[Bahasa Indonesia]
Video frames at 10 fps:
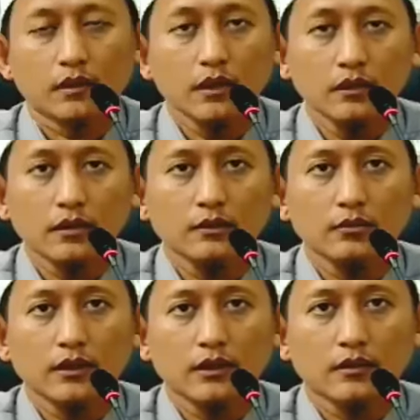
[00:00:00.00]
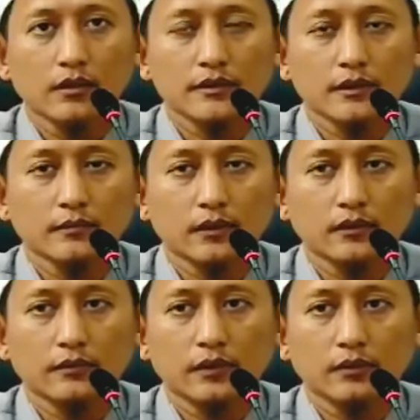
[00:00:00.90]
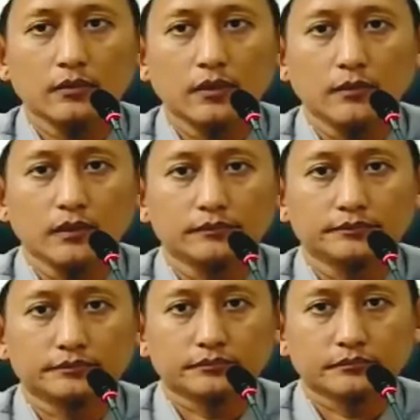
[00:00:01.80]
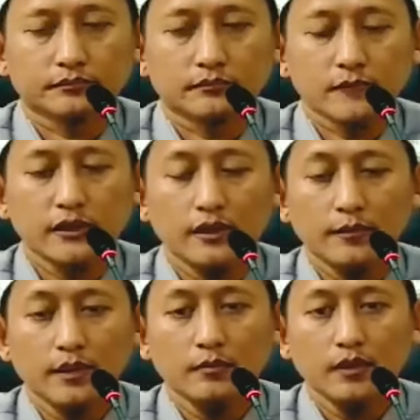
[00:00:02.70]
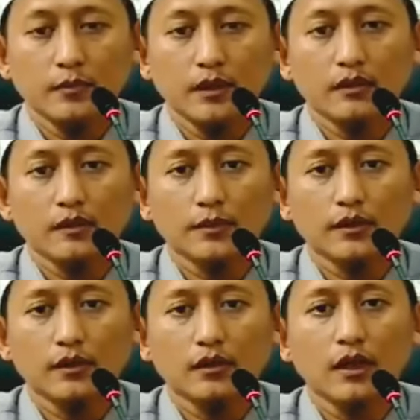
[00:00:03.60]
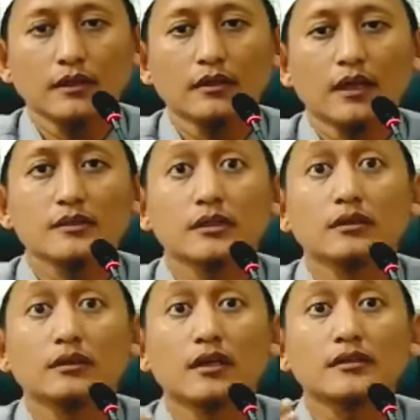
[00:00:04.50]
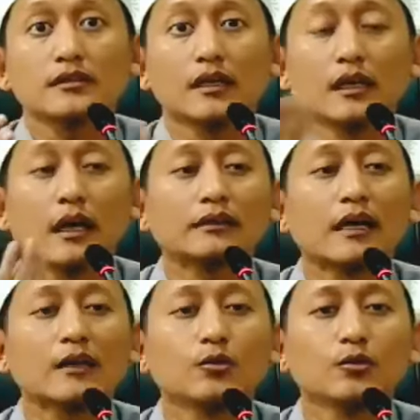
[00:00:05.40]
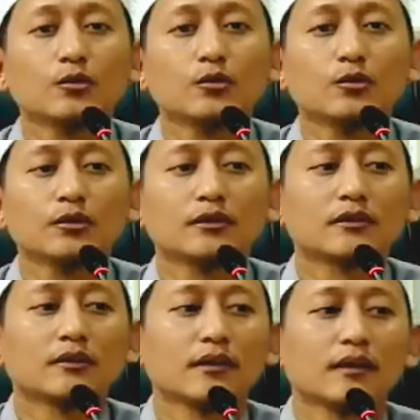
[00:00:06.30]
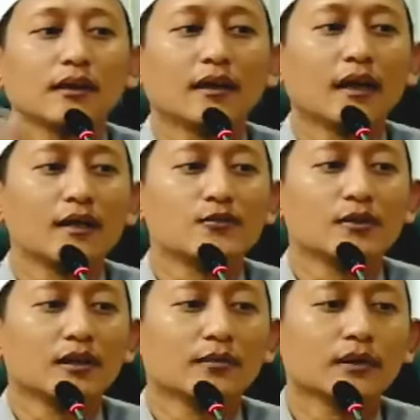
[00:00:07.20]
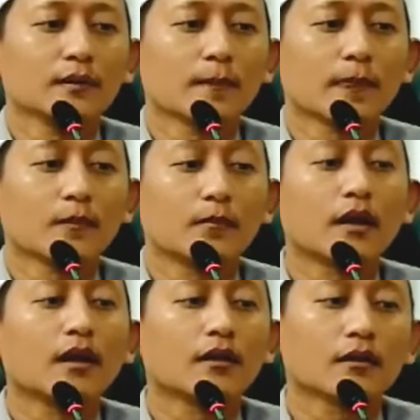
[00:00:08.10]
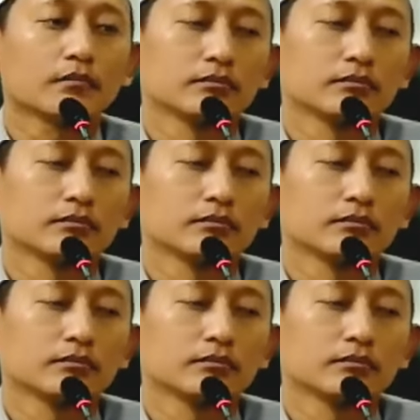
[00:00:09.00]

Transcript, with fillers: Maka dari itu ya akal Islam kata para ulama, siapa yang beribadah kepada Allah hanya dengan cinta saja, enggak takut nggak juga apa berharap